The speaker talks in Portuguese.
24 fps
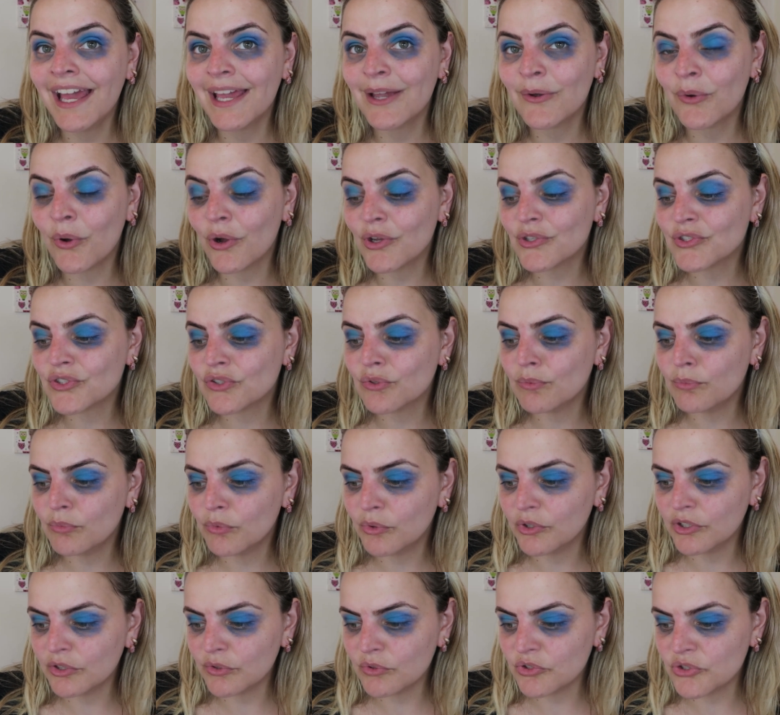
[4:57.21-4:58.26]
Eu gosto
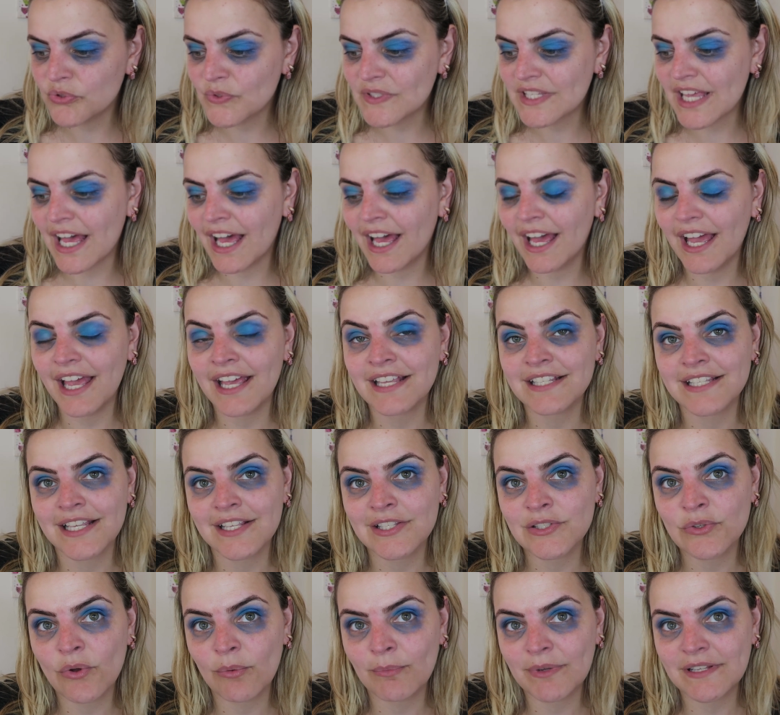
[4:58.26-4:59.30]
muito de usar
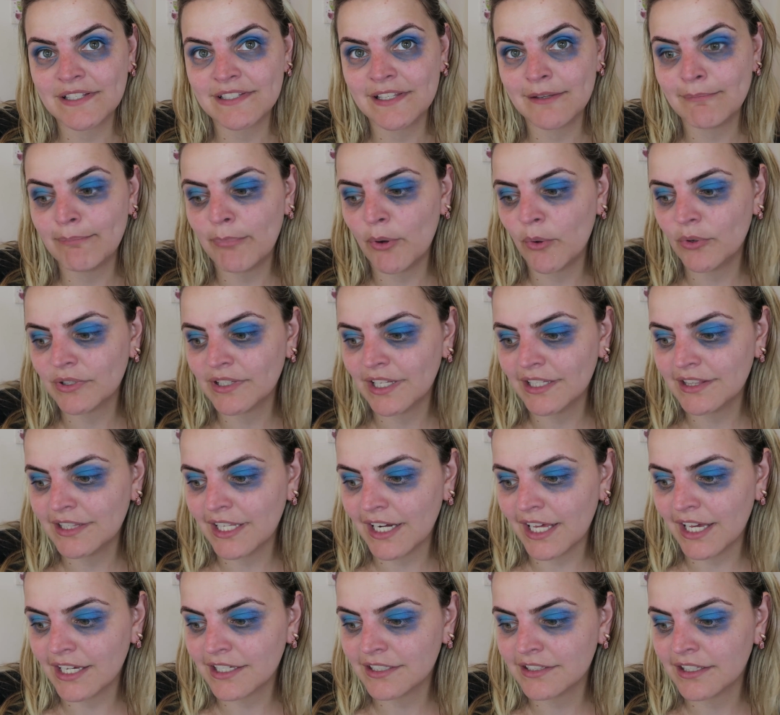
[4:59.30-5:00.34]
essas sombras em pó da
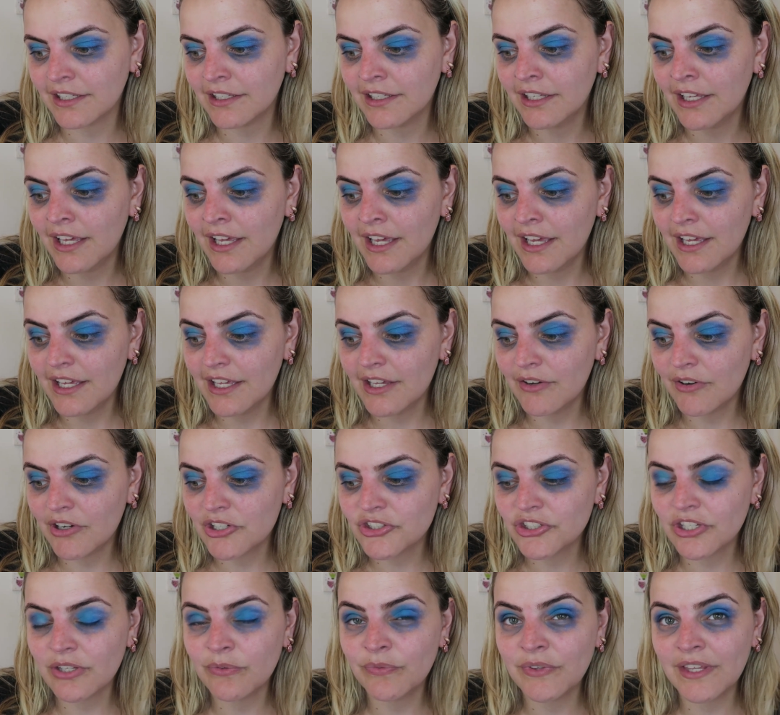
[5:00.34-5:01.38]
Tracta. Eu
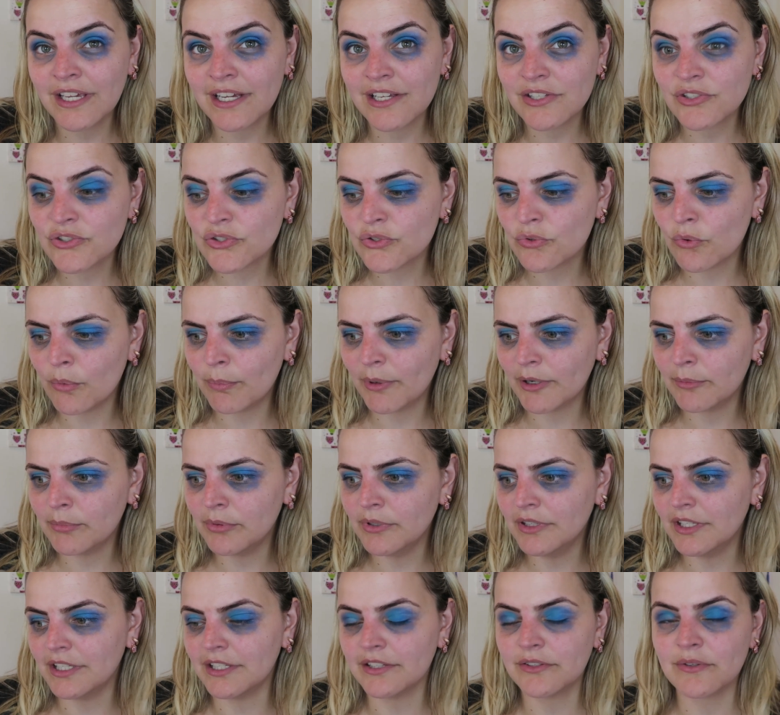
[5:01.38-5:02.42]
acho que fica super
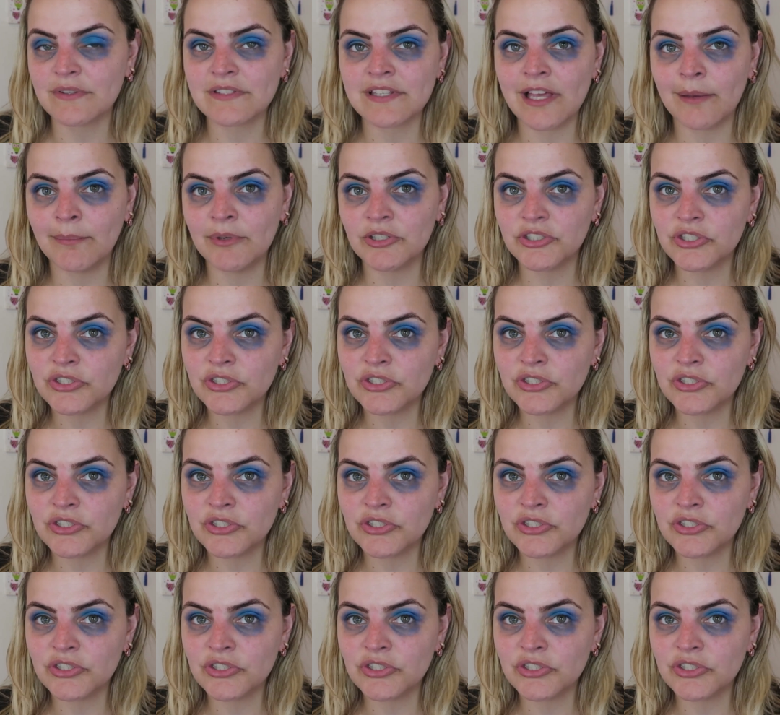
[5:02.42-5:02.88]
bonita, sabe?